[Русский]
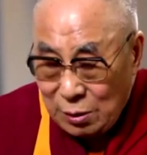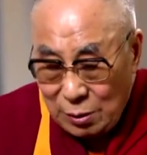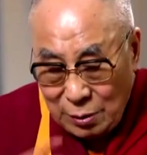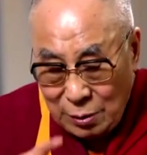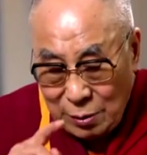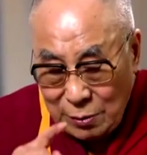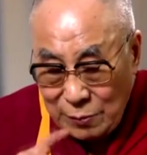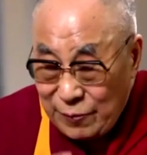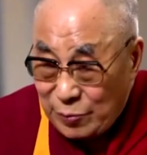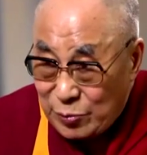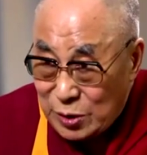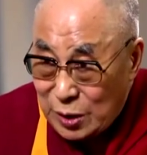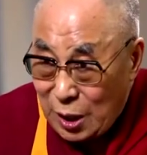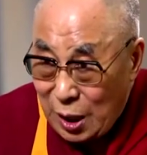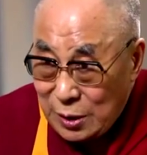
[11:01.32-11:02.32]

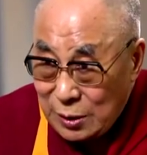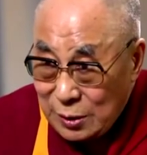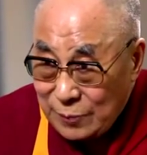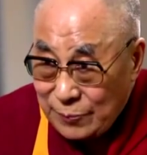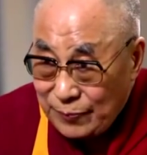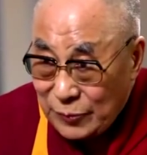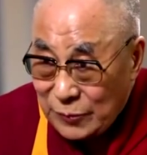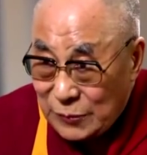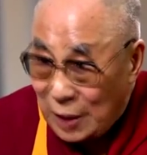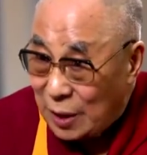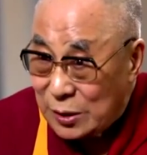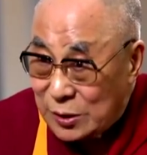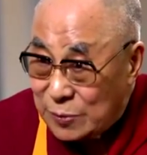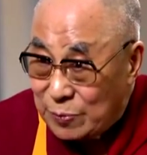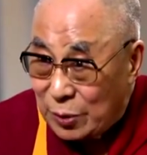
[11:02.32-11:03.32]
59-м
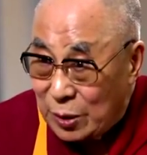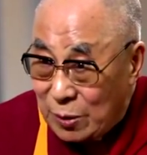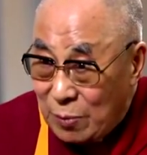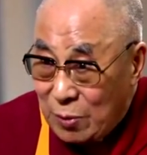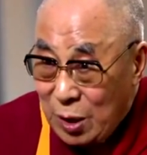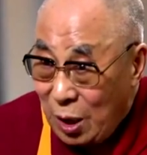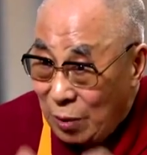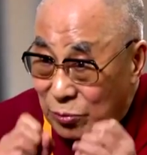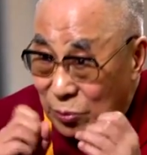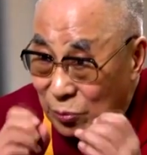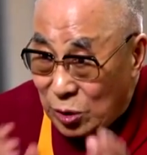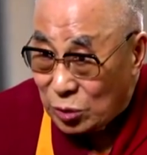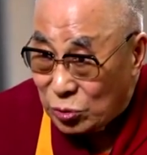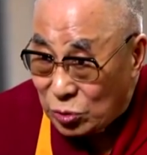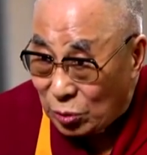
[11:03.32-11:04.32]
Ситуация
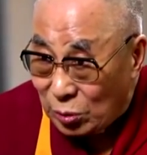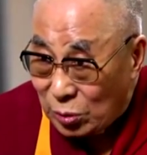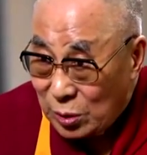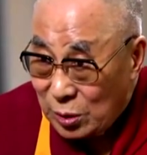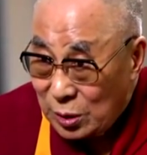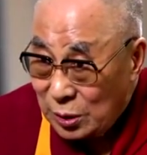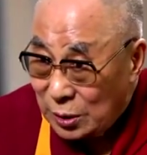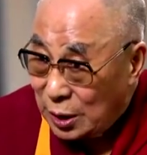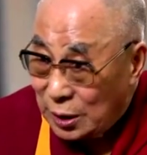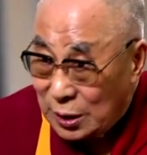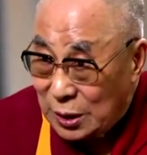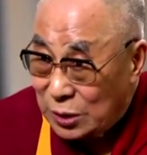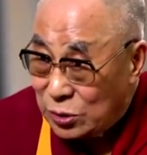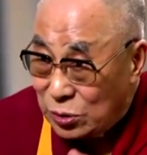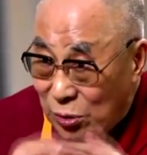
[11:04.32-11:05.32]
вышла из-под контроля.
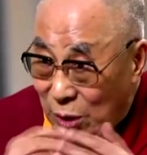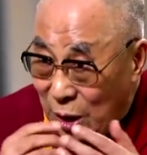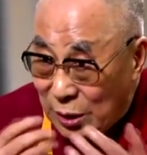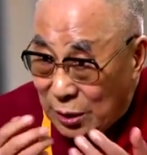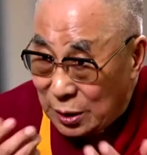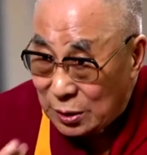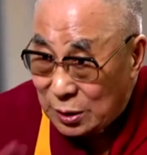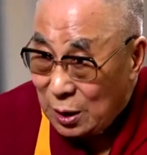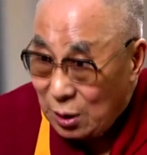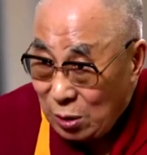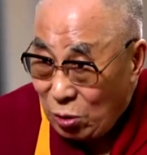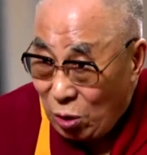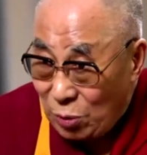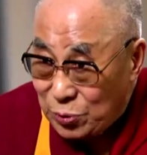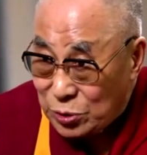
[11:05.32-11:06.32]

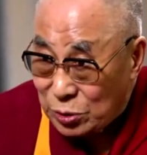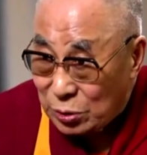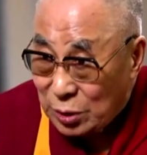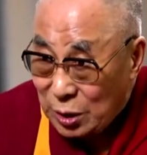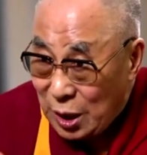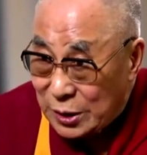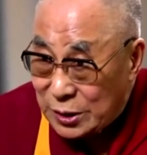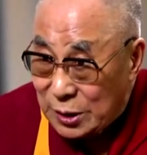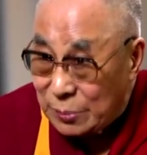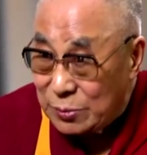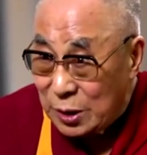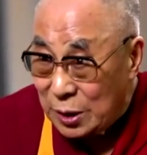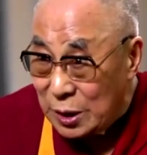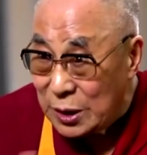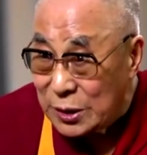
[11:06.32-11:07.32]
Другого выхода, кроме